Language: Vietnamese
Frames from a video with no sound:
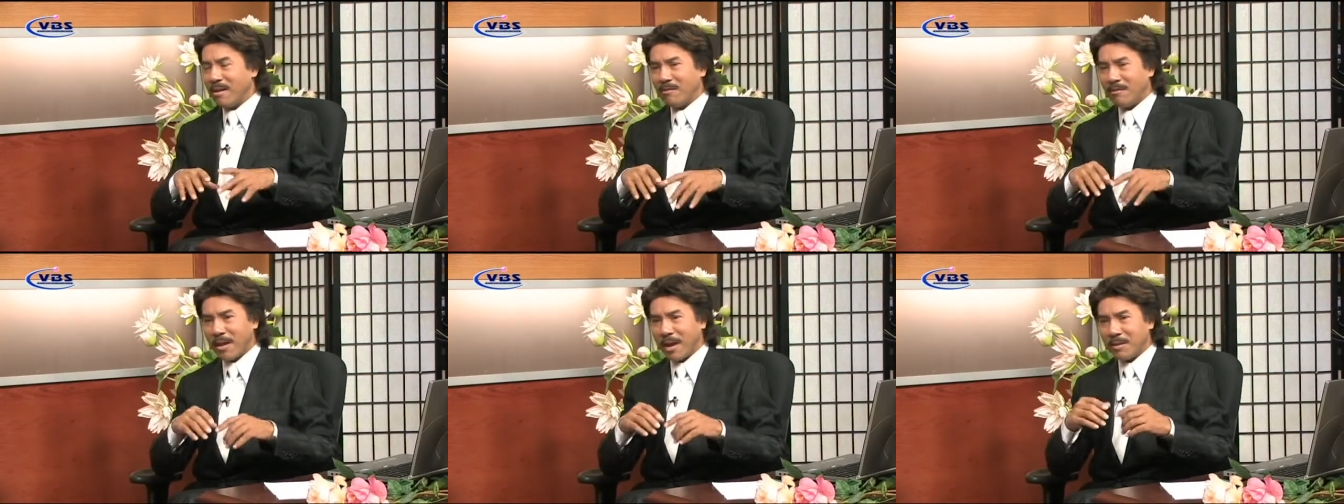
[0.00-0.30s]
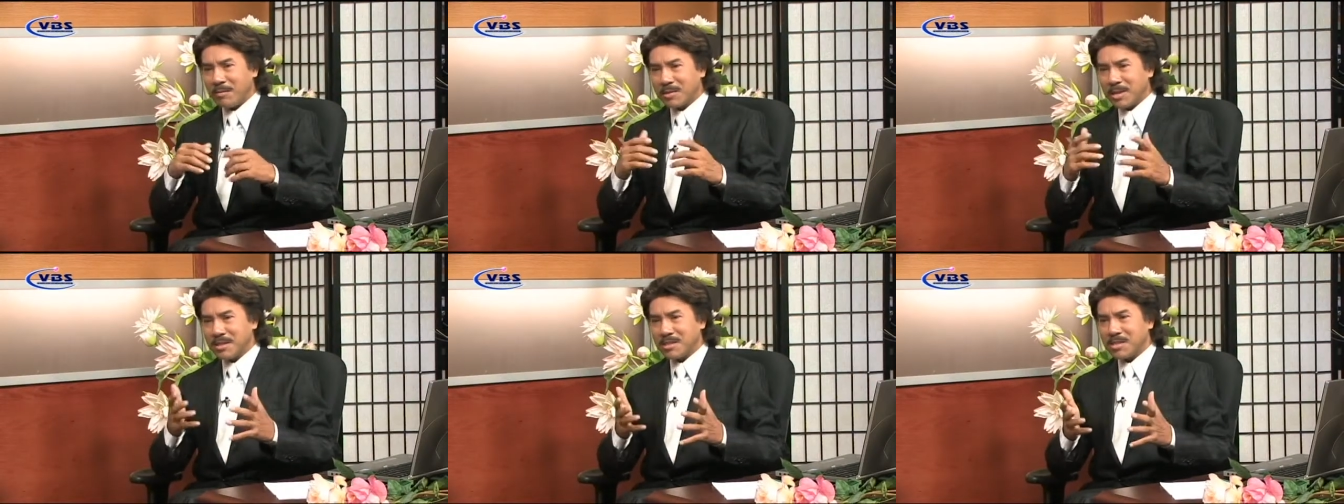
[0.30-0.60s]
và
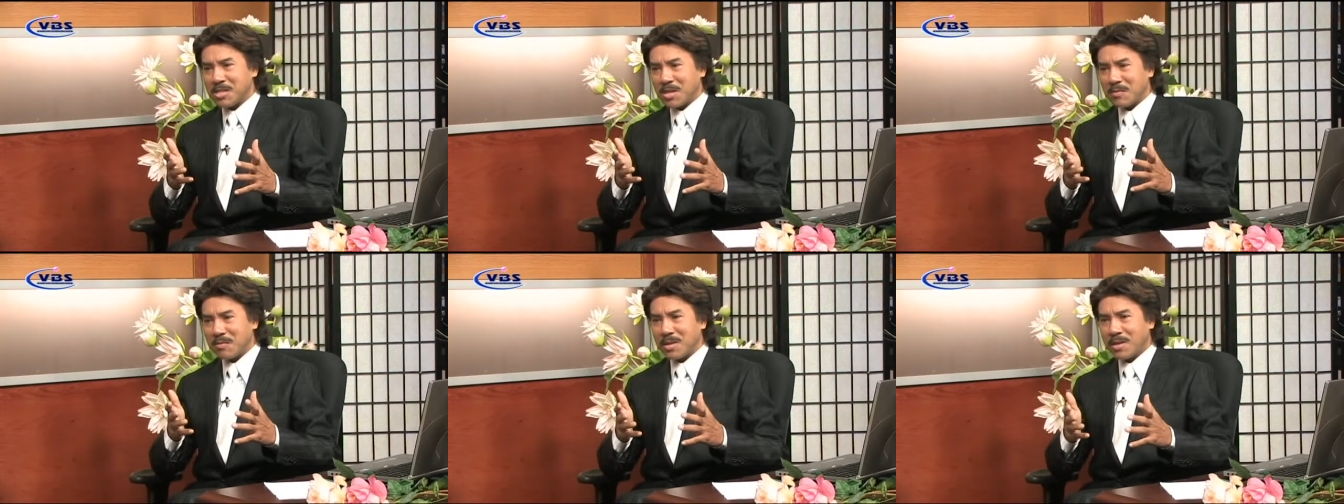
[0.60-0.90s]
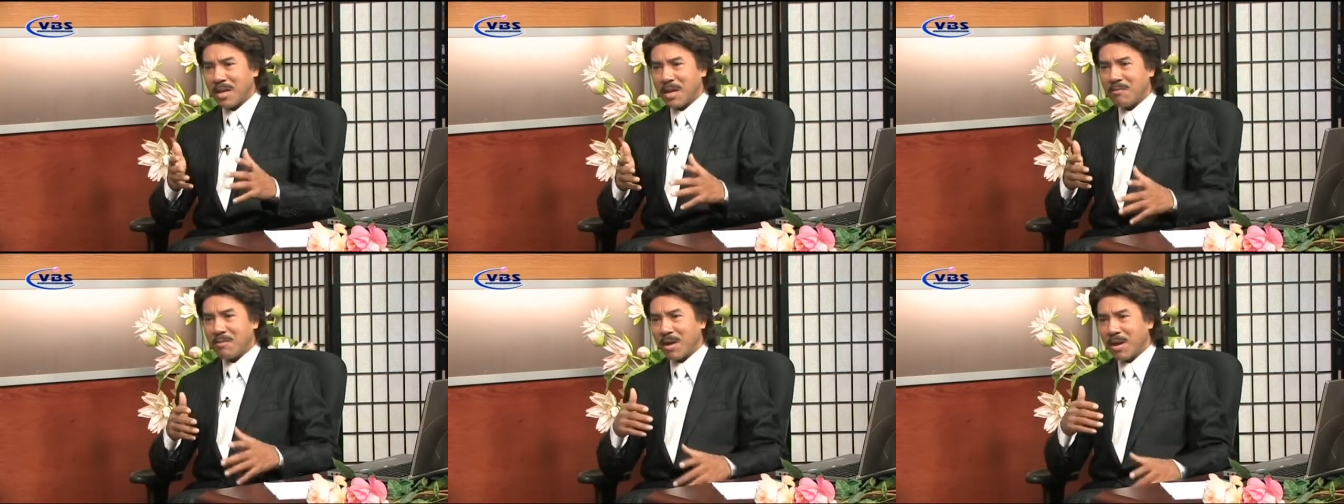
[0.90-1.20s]
em cất giọng
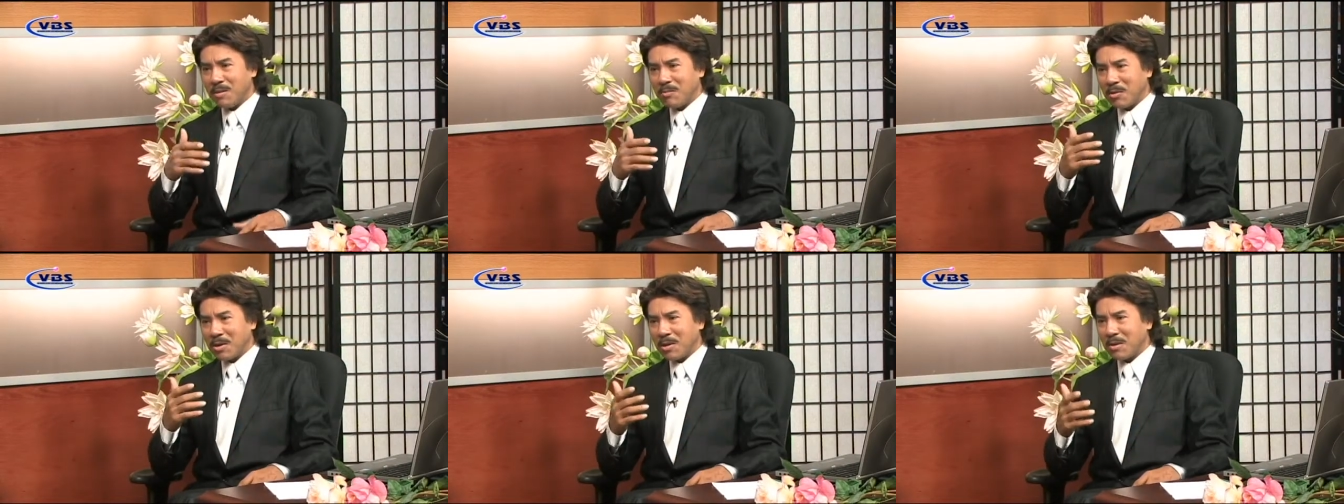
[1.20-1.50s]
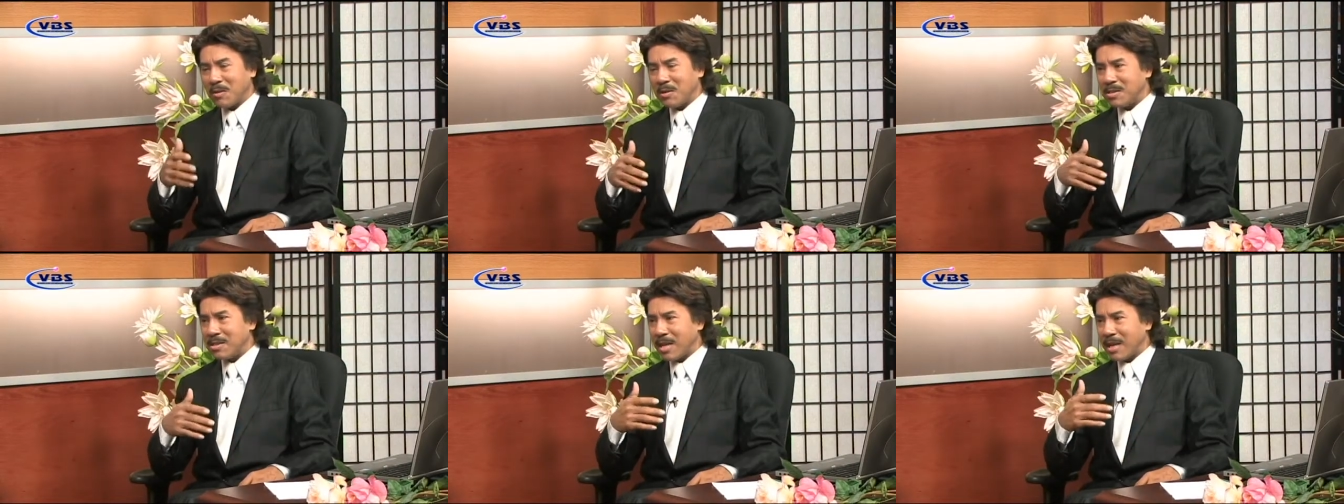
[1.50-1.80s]
lên em hát một cái
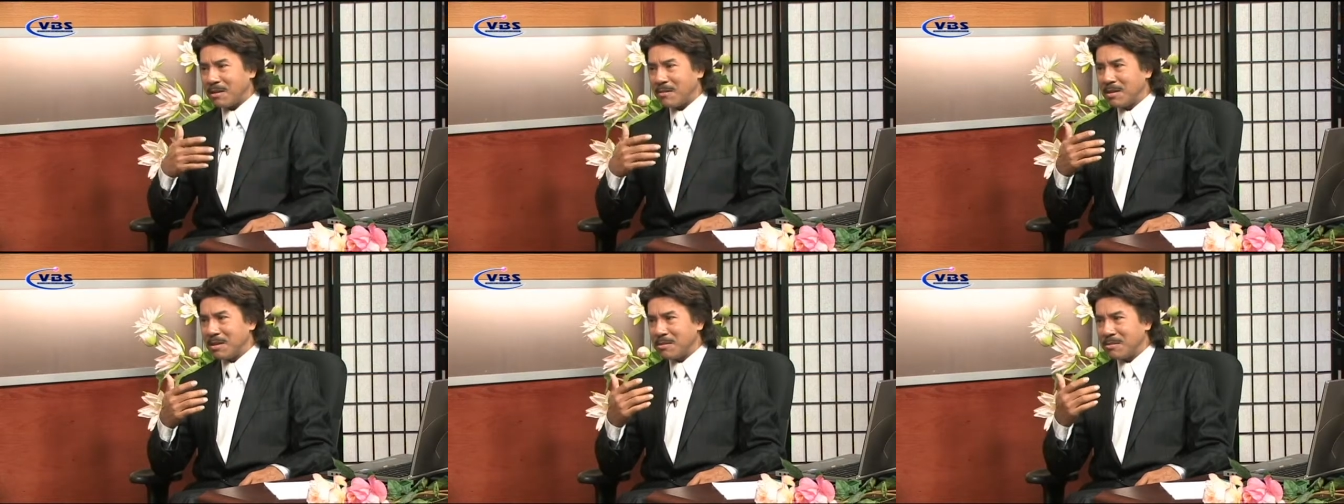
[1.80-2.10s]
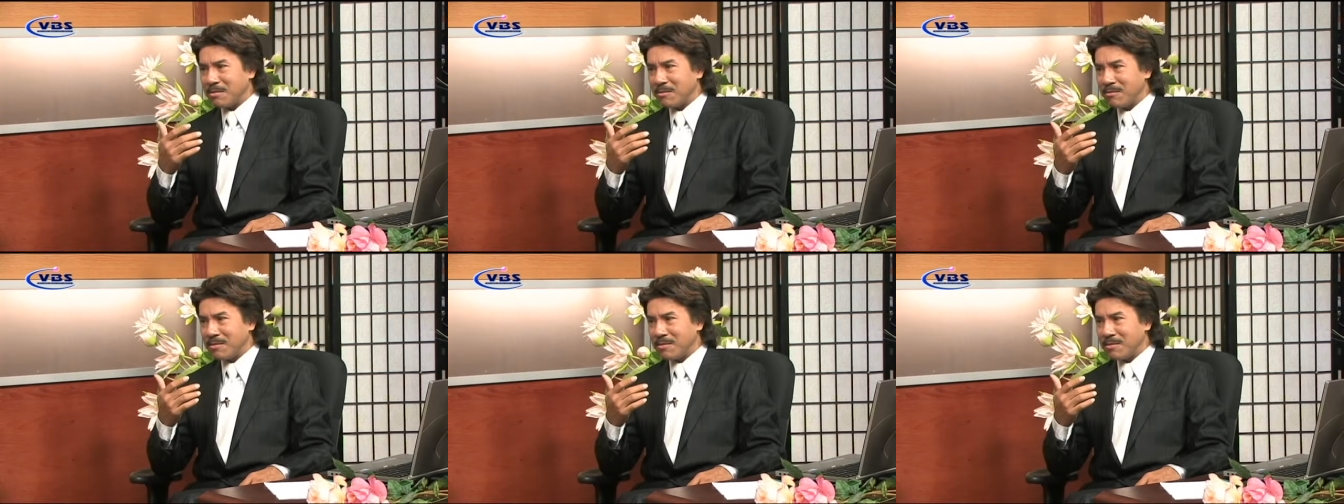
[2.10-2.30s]
loại nhạc là